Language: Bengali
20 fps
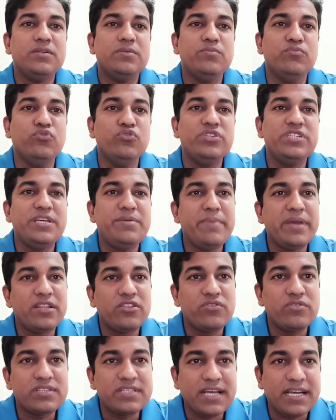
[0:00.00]

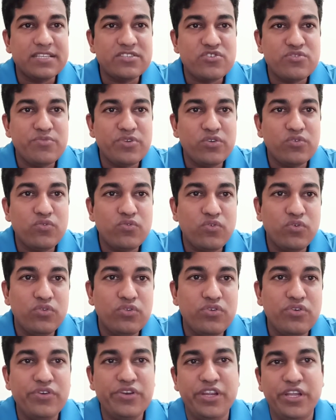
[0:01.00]
মুসিমেথর সাশ্রমিক ও
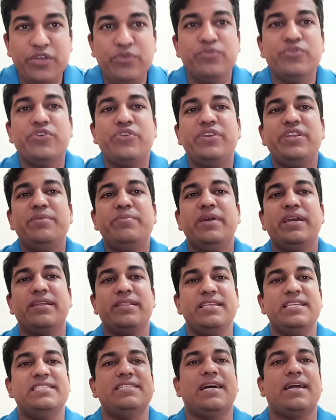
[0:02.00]
ক্ষুদ্র নৃগোষ্ঠী
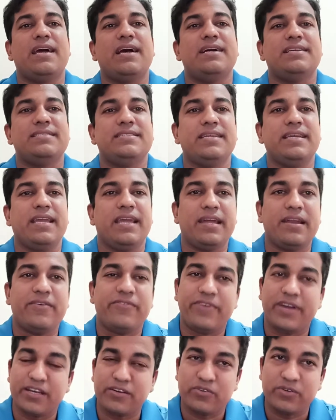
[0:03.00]
ব্যক্তি যারা আছে এরা
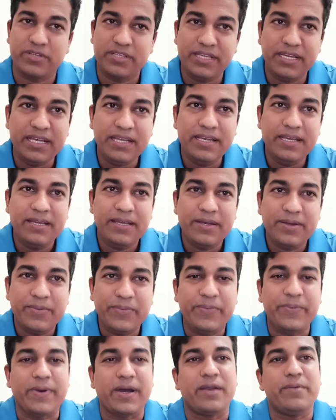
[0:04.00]
পান করতে
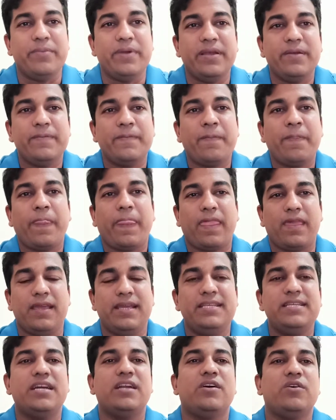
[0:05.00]
পারবে
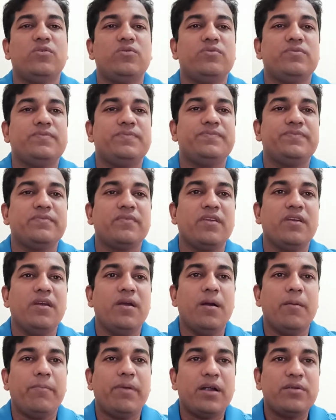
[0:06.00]
এছাড়াও
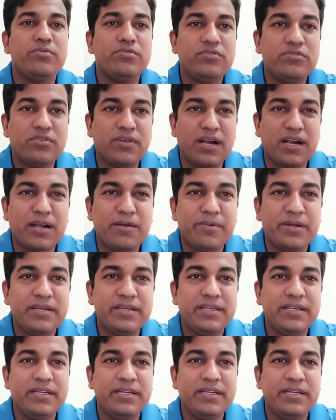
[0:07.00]
পার্বত্য রাঙ্গামাটি